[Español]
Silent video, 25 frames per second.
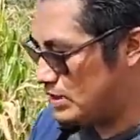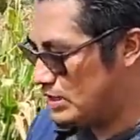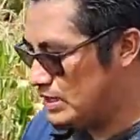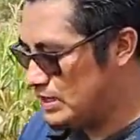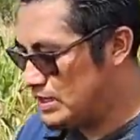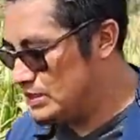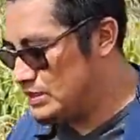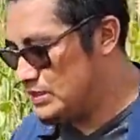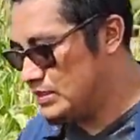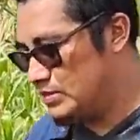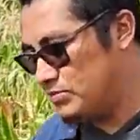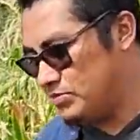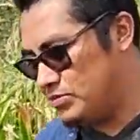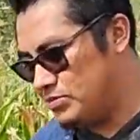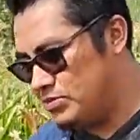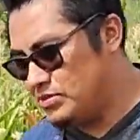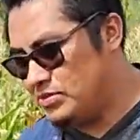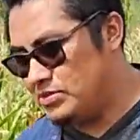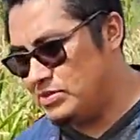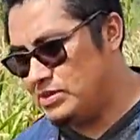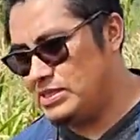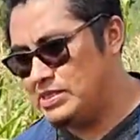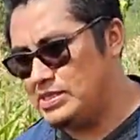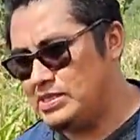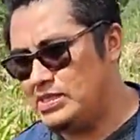es un
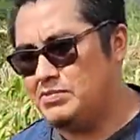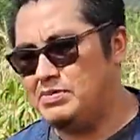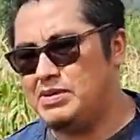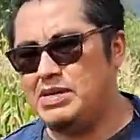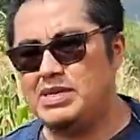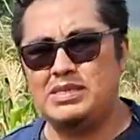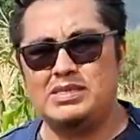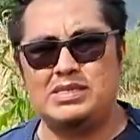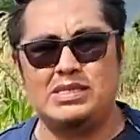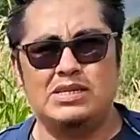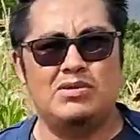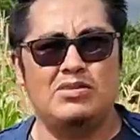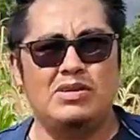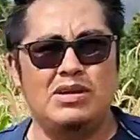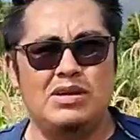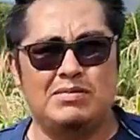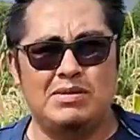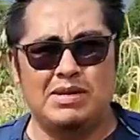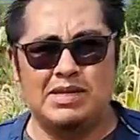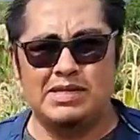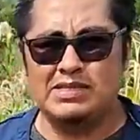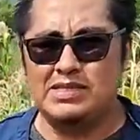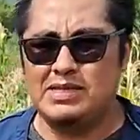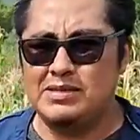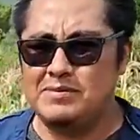sistema de cero
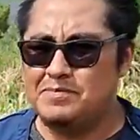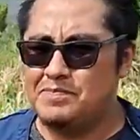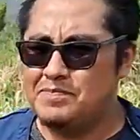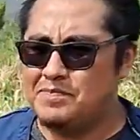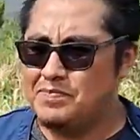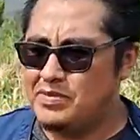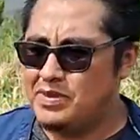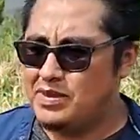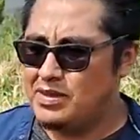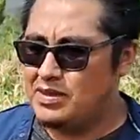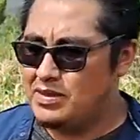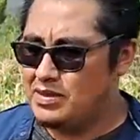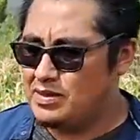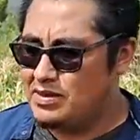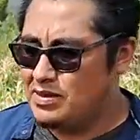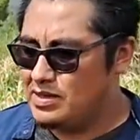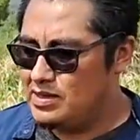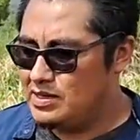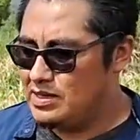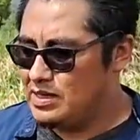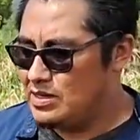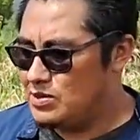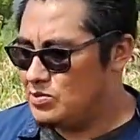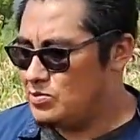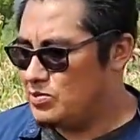labranza, en
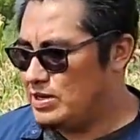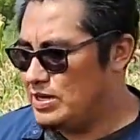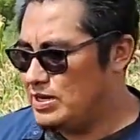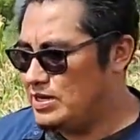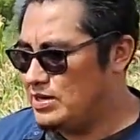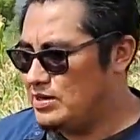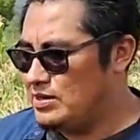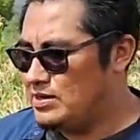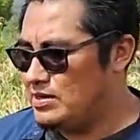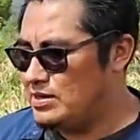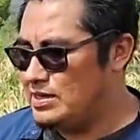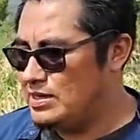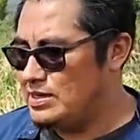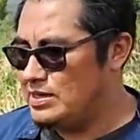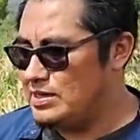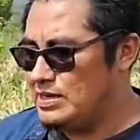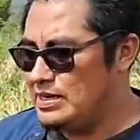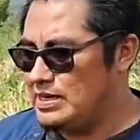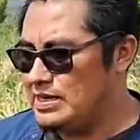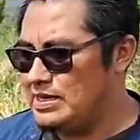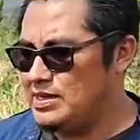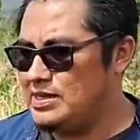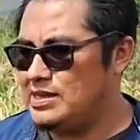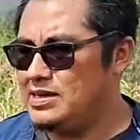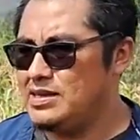el cual eh, la
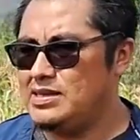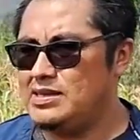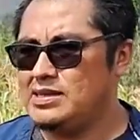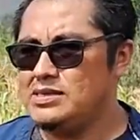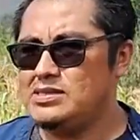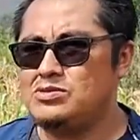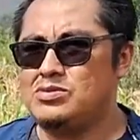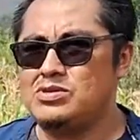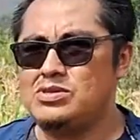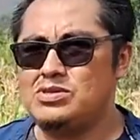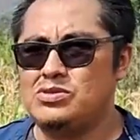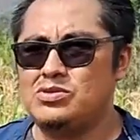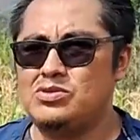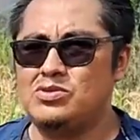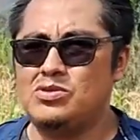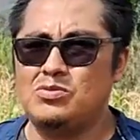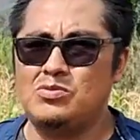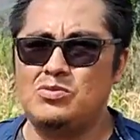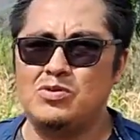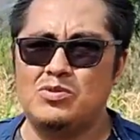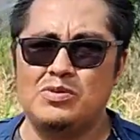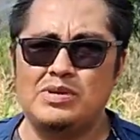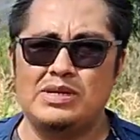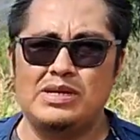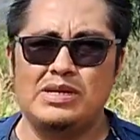idea de esto es no
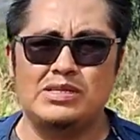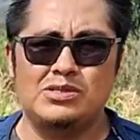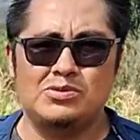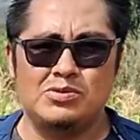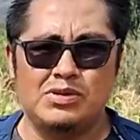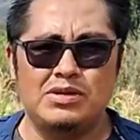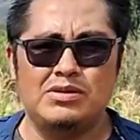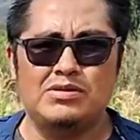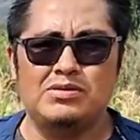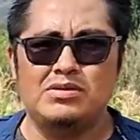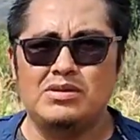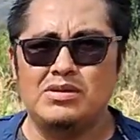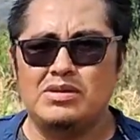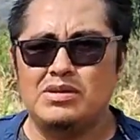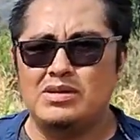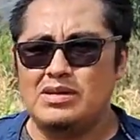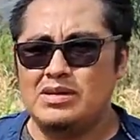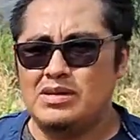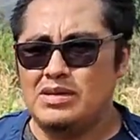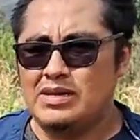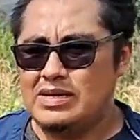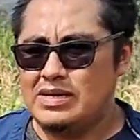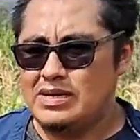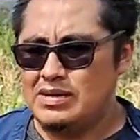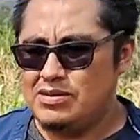mover el suelo.
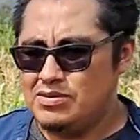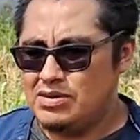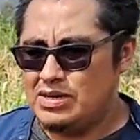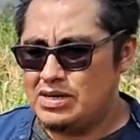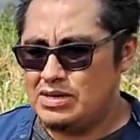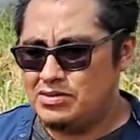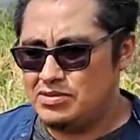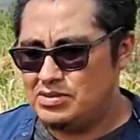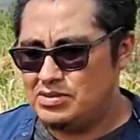A lo largo de